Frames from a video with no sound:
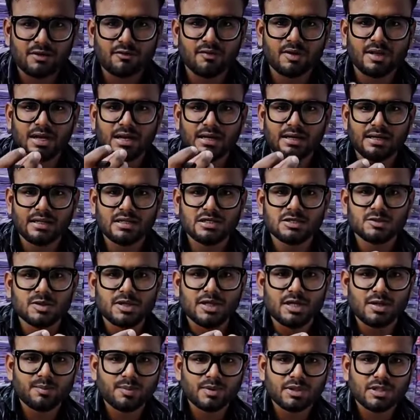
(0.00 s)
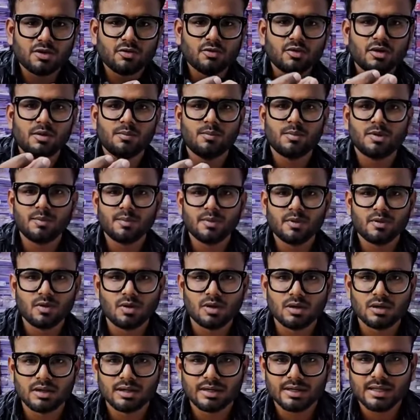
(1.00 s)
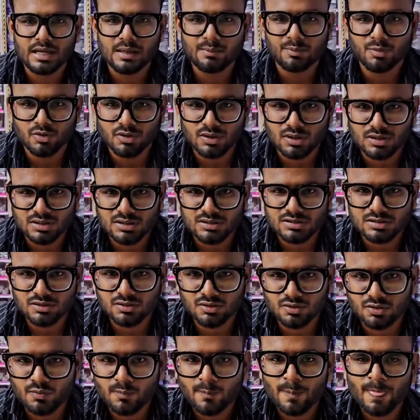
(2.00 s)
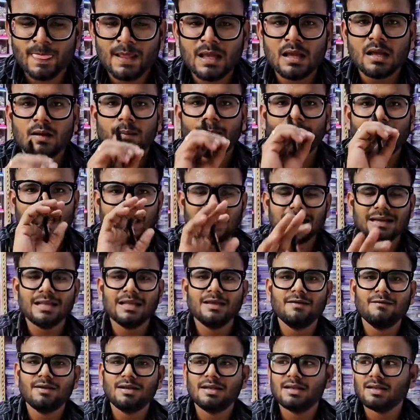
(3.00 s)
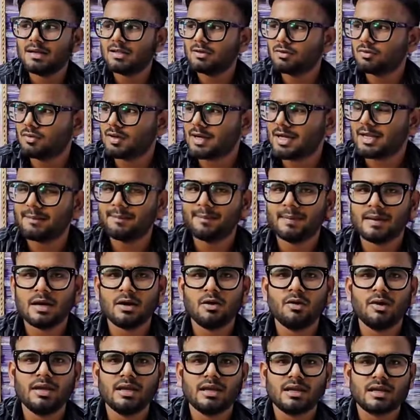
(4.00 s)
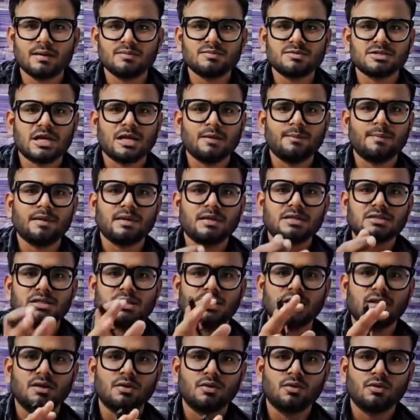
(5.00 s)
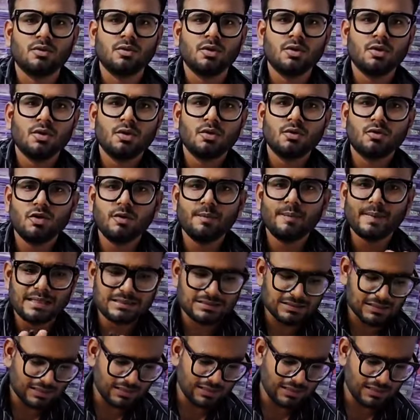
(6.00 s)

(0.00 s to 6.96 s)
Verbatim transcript: आए वेरायटी स्क्रीन पे दिए हुए नंबर पर कॉल करके आप ऑर्डर दे सकते हो ठीक है माल नहीं भी लेना दुकान पे आओ एक कप चाय पी के चले जाओ जी कोई पैसा